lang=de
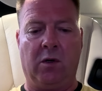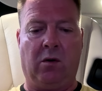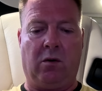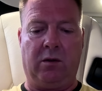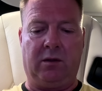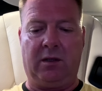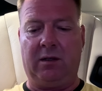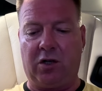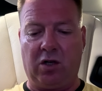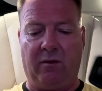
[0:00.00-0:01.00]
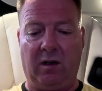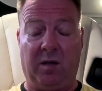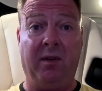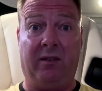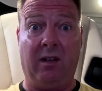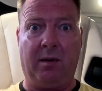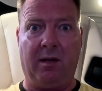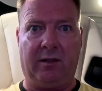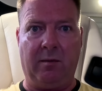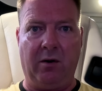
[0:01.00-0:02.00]
Und das schauen wir an. Ich bin
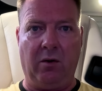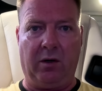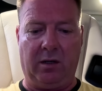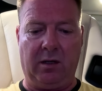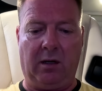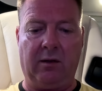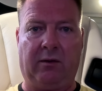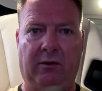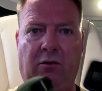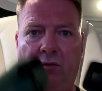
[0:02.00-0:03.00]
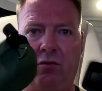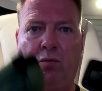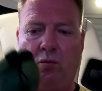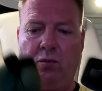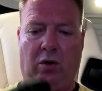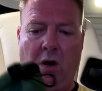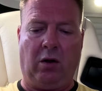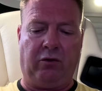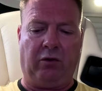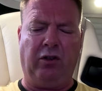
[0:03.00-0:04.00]
selber, selber neugierig. Es ist, ja,
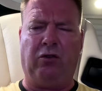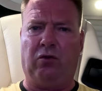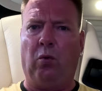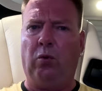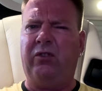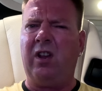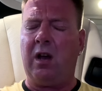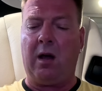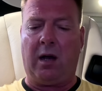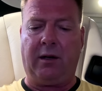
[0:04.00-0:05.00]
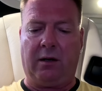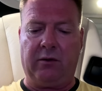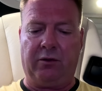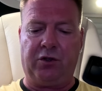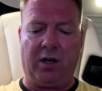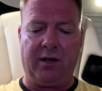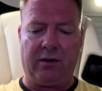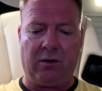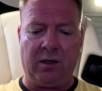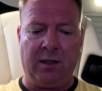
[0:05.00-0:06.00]
es ist nicht so sehr leicht. Also es scheint
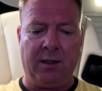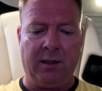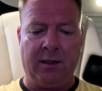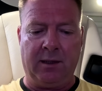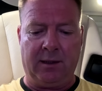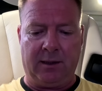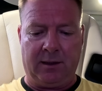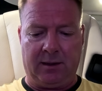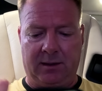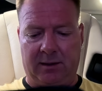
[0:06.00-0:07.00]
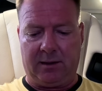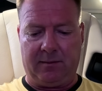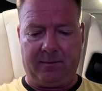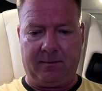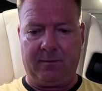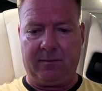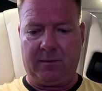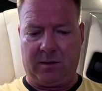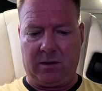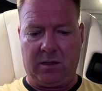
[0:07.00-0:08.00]
auch ähm,
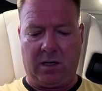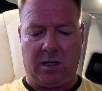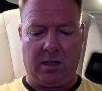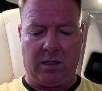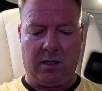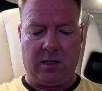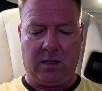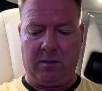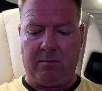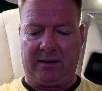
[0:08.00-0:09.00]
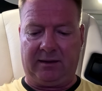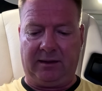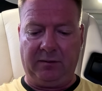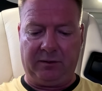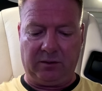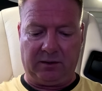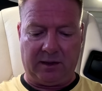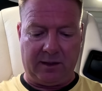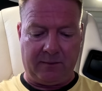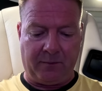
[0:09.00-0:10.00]
massiv zu
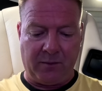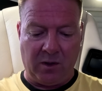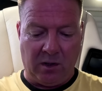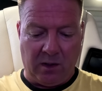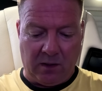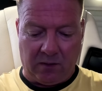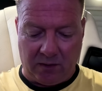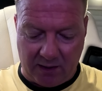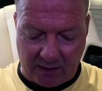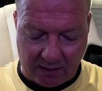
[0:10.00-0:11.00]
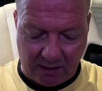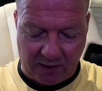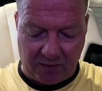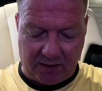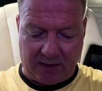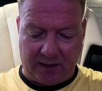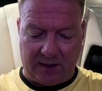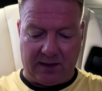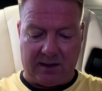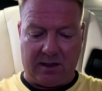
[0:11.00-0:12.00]
sein. Und ja, ich muss
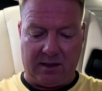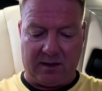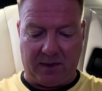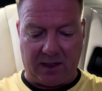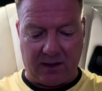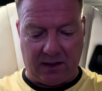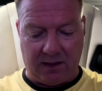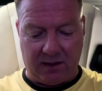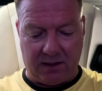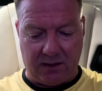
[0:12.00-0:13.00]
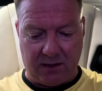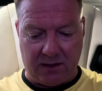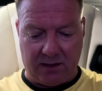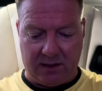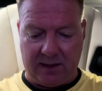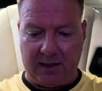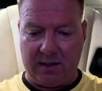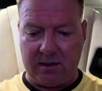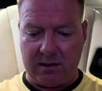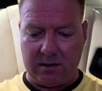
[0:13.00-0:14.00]
tatsächlich sagen, es macht einen
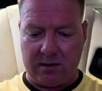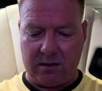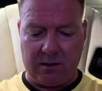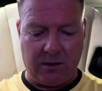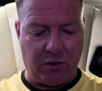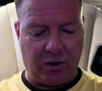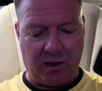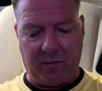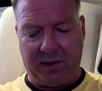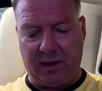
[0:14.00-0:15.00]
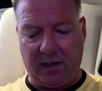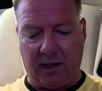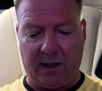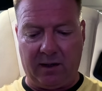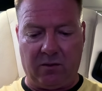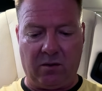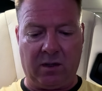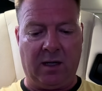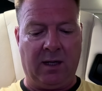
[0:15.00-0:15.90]
sehr stabilen Eindruck.